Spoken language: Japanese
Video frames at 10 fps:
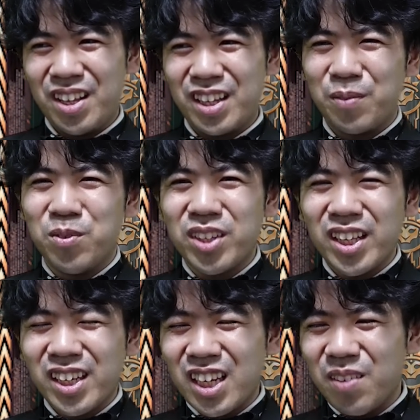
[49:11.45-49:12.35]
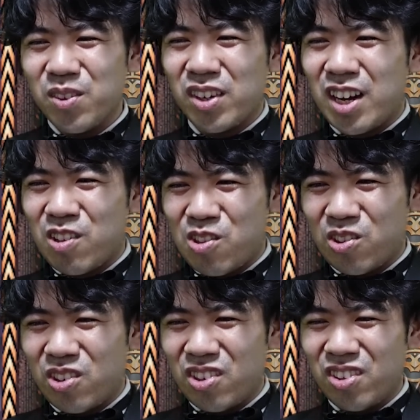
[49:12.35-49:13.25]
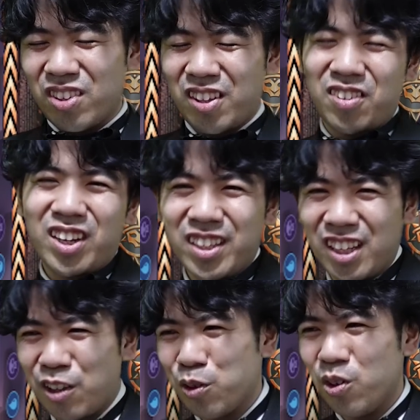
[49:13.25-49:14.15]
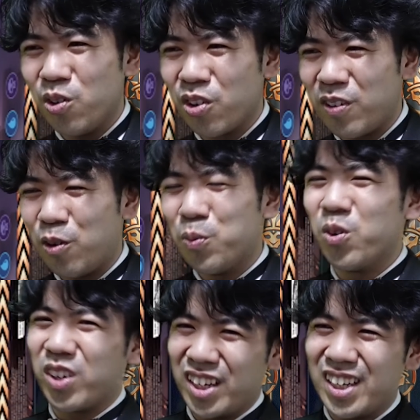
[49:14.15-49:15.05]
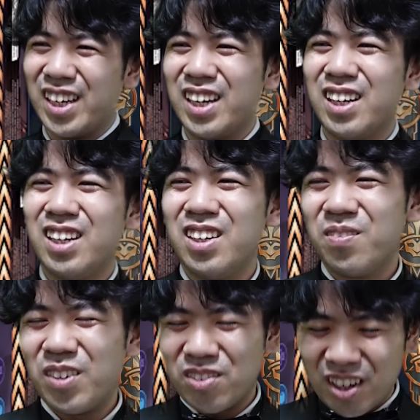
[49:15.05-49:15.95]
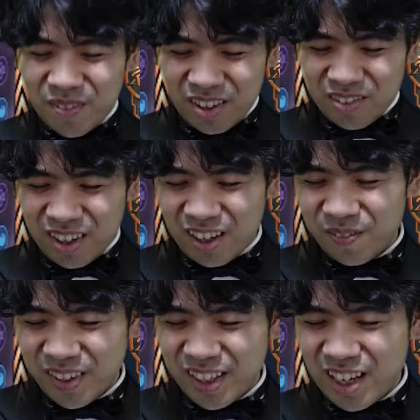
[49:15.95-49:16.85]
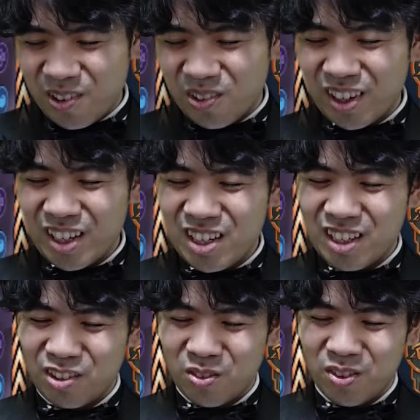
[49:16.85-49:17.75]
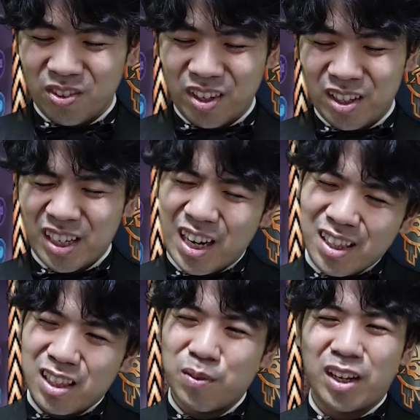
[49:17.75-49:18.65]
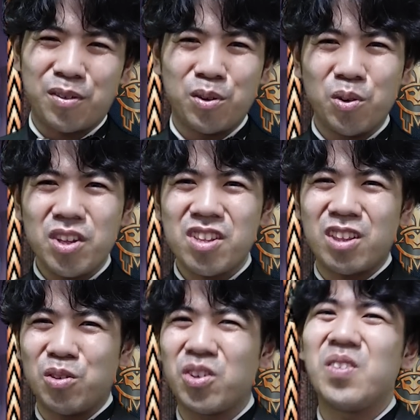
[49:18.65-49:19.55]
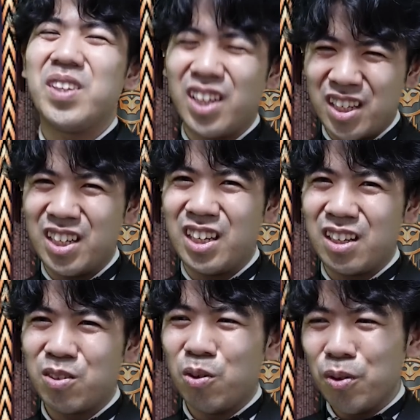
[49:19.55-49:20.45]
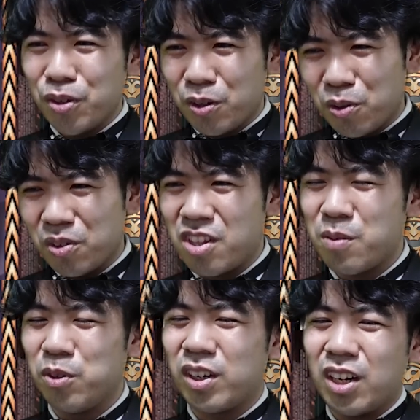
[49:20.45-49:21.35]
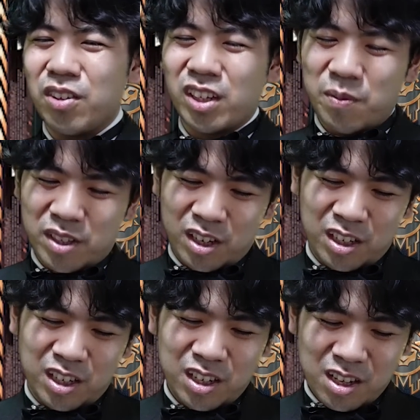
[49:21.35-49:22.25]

なんか無駄なゲームの拡張のさせ方だと俺は思うから、まあ、裏面はあんまない方がいいなと思うよね。てかあってもなんかそのオリジンの時みたいに、その本当にごく一部のカードだけみたいに